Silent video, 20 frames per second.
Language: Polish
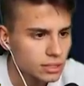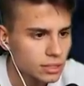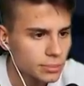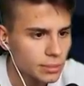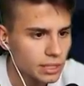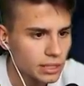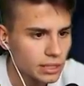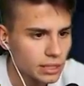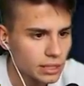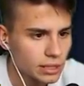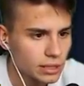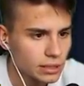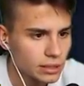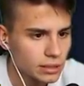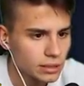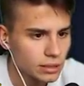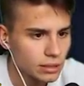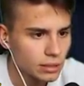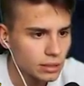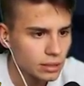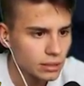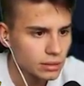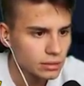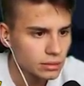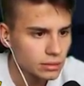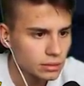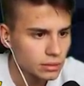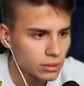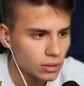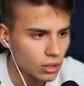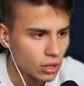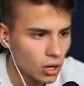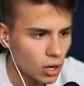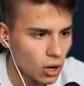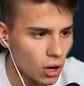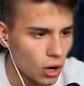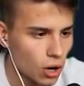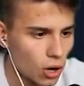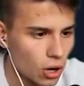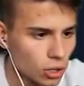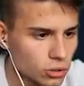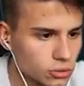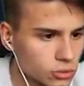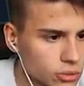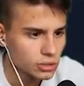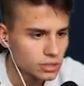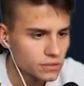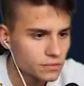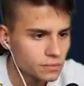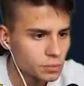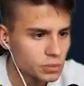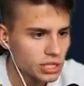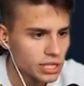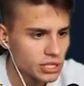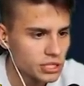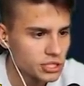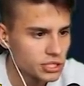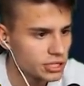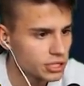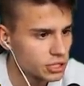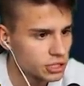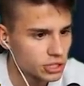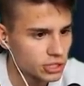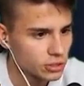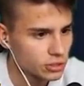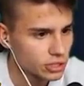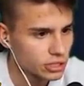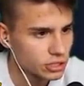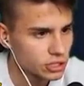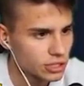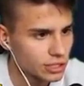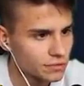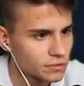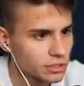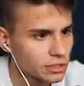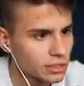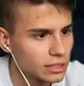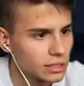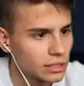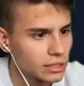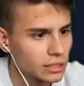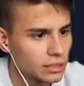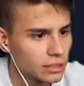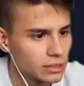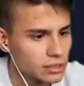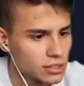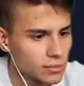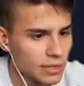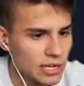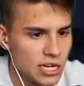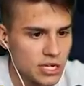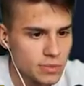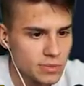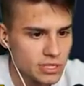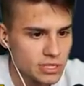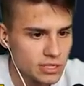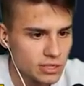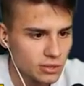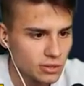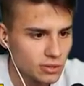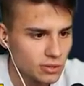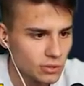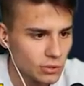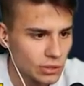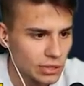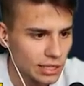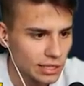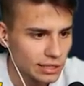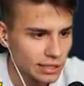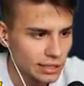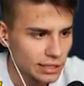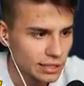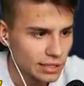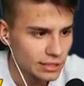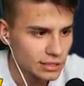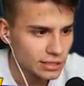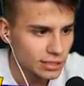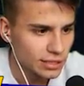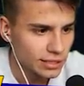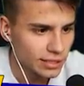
Chyba nie. O! O! Tu jest przejście jeszcze do tej szafki. Zobaczmy, co tutaj się